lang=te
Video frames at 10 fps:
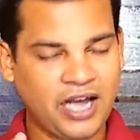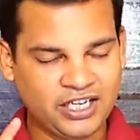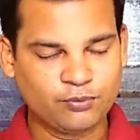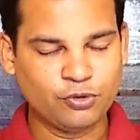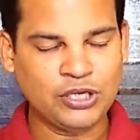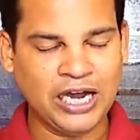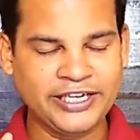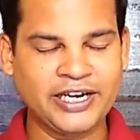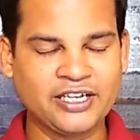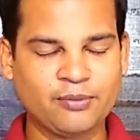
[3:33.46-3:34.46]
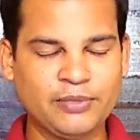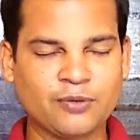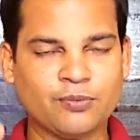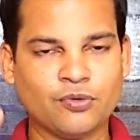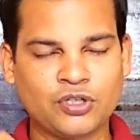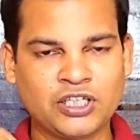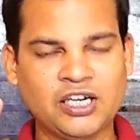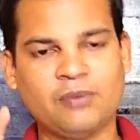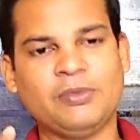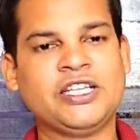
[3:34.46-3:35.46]
దానికి ముందు అన్నిటికంటే మీకు
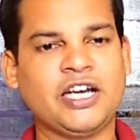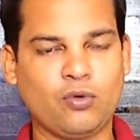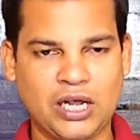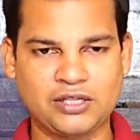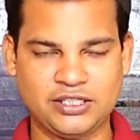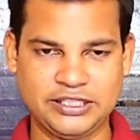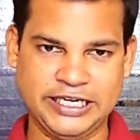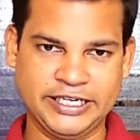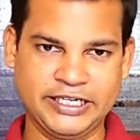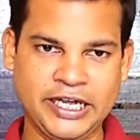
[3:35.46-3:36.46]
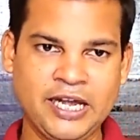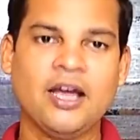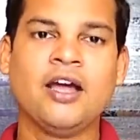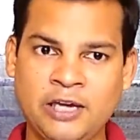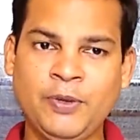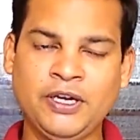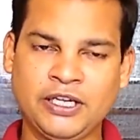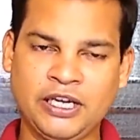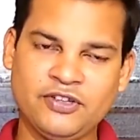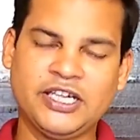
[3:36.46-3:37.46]
ముఖ్యంగా మీ దగ్గర ఉండాల్సింది ఏంటంటే టైపింగ్
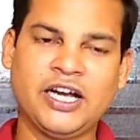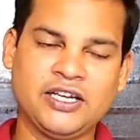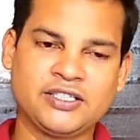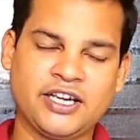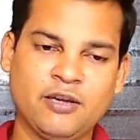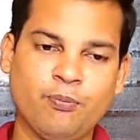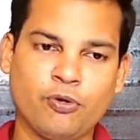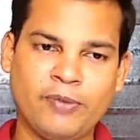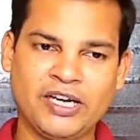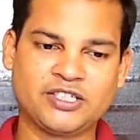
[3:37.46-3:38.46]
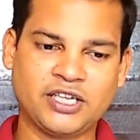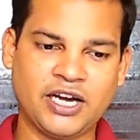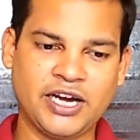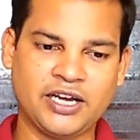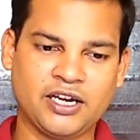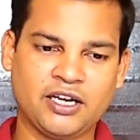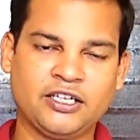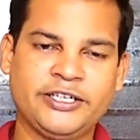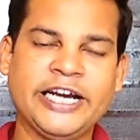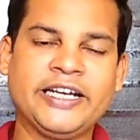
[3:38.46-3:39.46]
ఏ విధంగా అయినా సరే ఇంప్రూవ్మెంట్ చేయాలి అనే
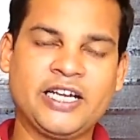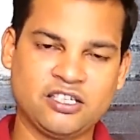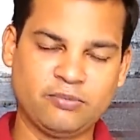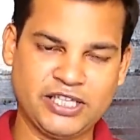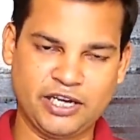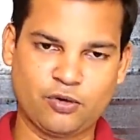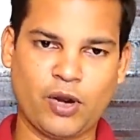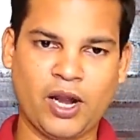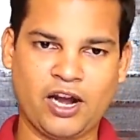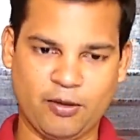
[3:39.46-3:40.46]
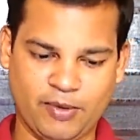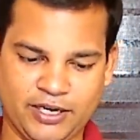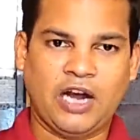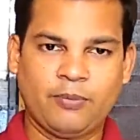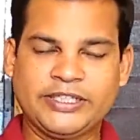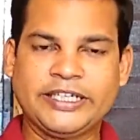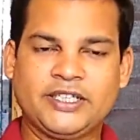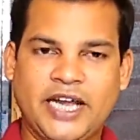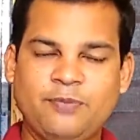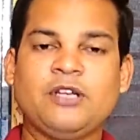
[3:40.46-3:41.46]
డెడికేషన్ మీ దగ్గర ఉండాలన్నమాట కాబట్టి
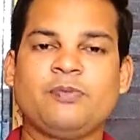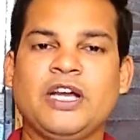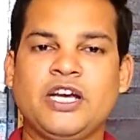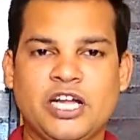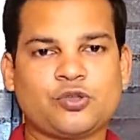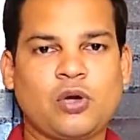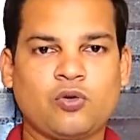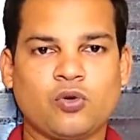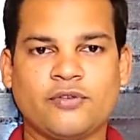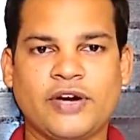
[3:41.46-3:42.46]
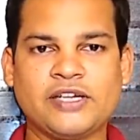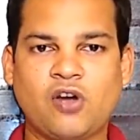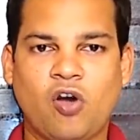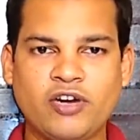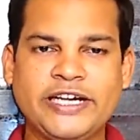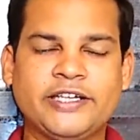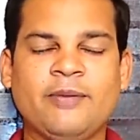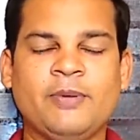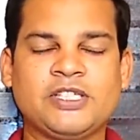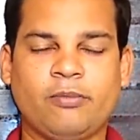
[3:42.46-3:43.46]
టైపింగ్ మీరు నేర్చుకోవాలనుకుంటే ఫ్రెండ్స్ ఆల్రెడీ
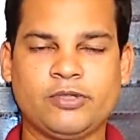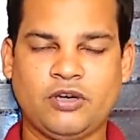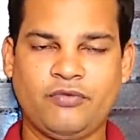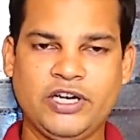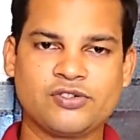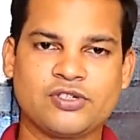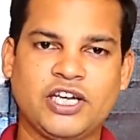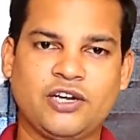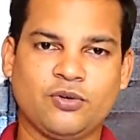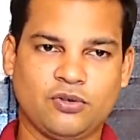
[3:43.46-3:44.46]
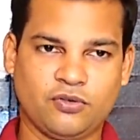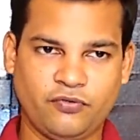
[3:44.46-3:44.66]
టైపింగ్ సంబంధించిన వీడియోస్ నేను